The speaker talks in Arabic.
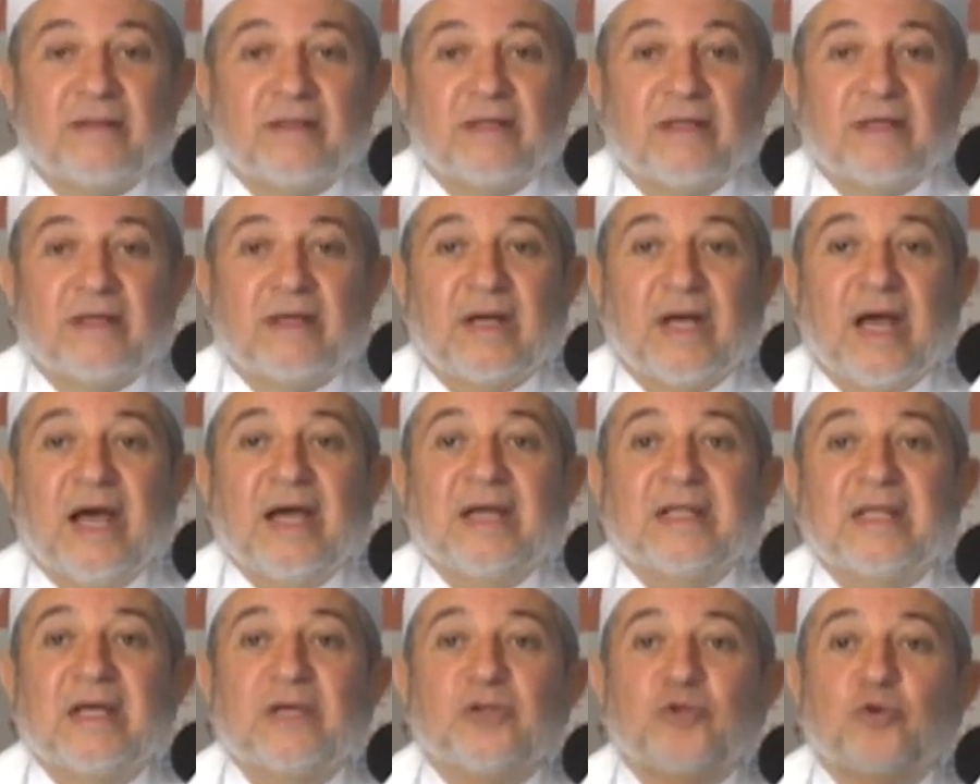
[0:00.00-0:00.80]
آه،
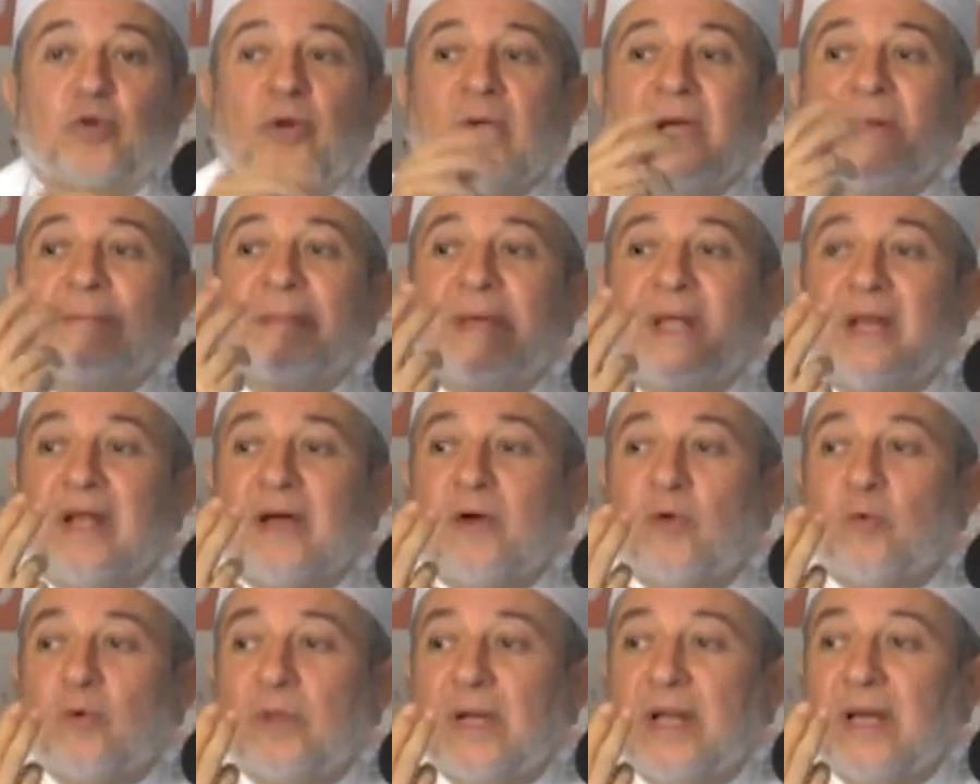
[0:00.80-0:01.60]
هذا شو عمل
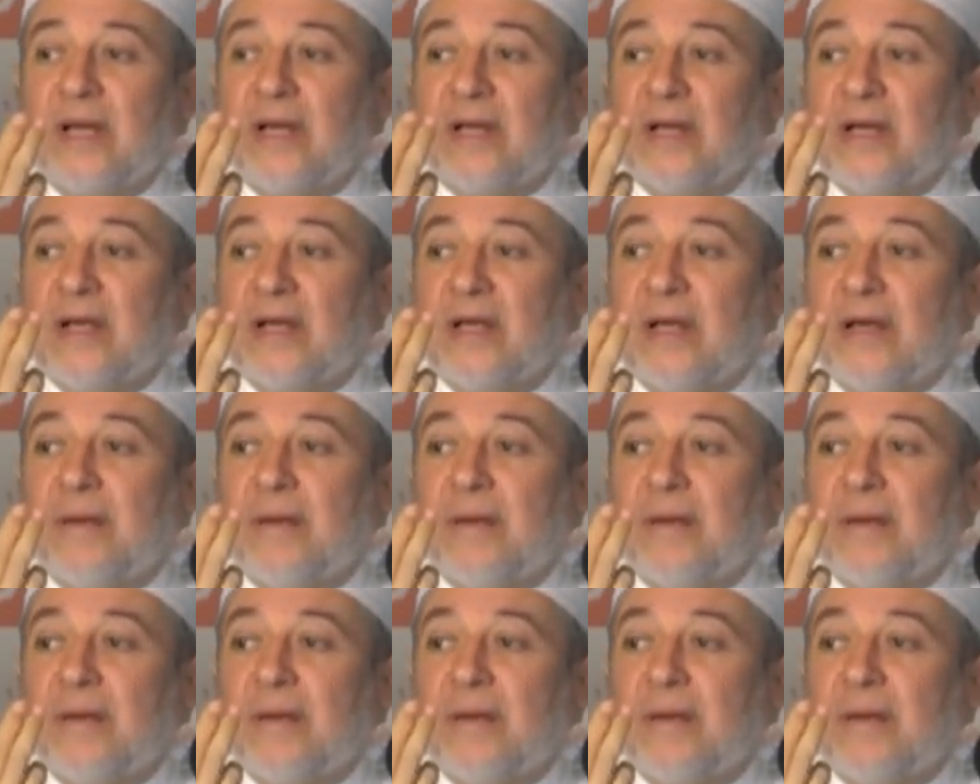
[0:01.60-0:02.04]
اخونا؟